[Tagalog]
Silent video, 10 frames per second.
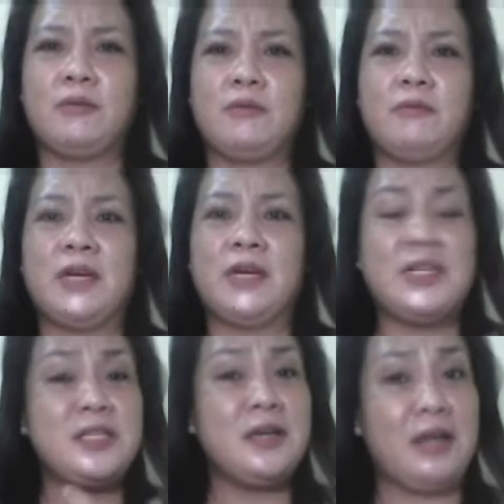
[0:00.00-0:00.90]
what is
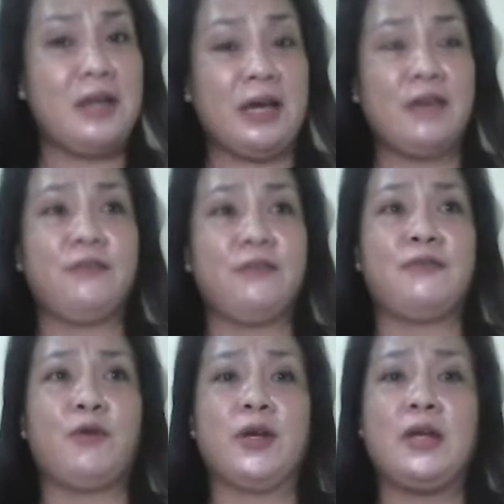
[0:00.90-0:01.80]
their life
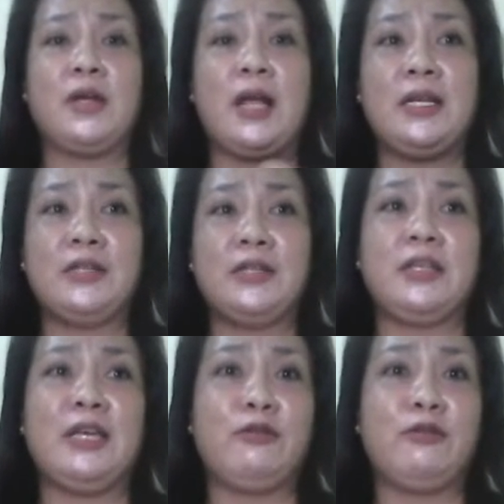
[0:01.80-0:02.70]
or a little
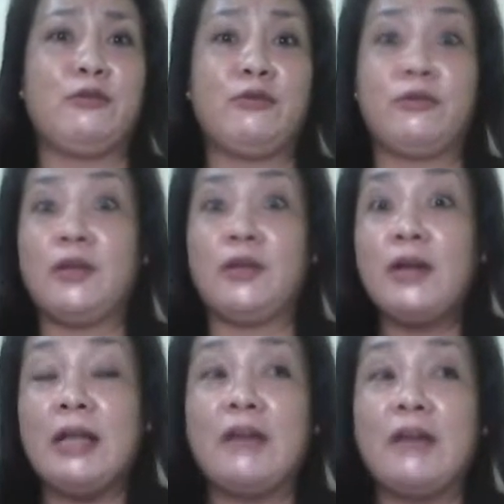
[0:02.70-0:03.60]
intro to their
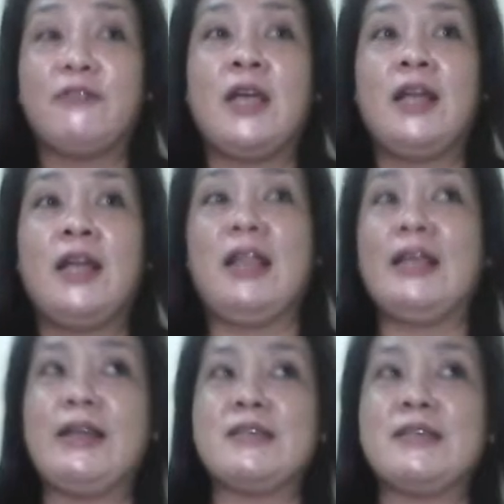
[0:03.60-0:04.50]
life, lagi
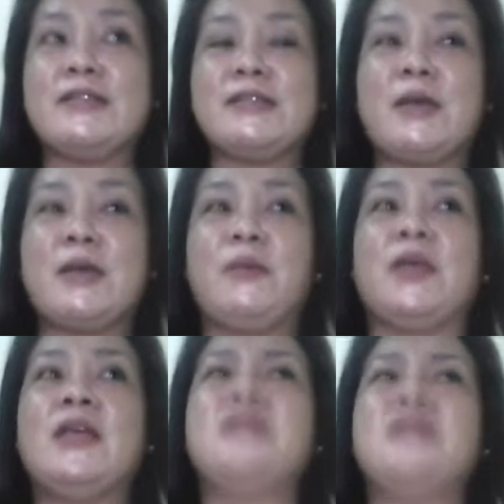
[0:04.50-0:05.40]
na lang sinasabing,
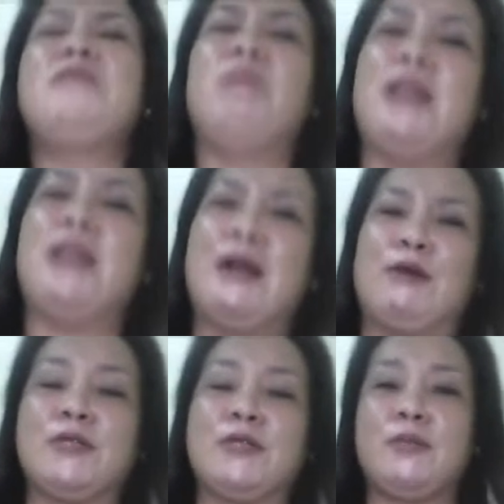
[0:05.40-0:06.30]
simple lang ako,
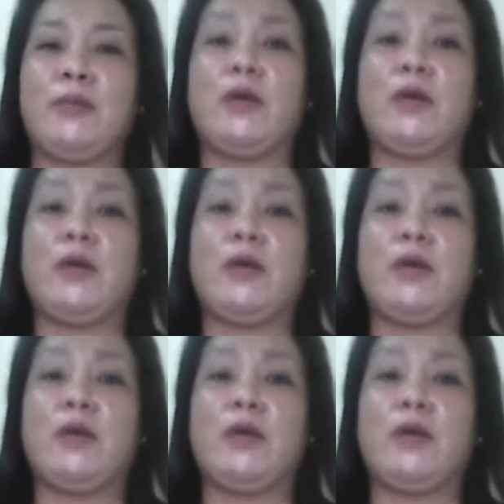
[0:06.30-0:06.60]
simple.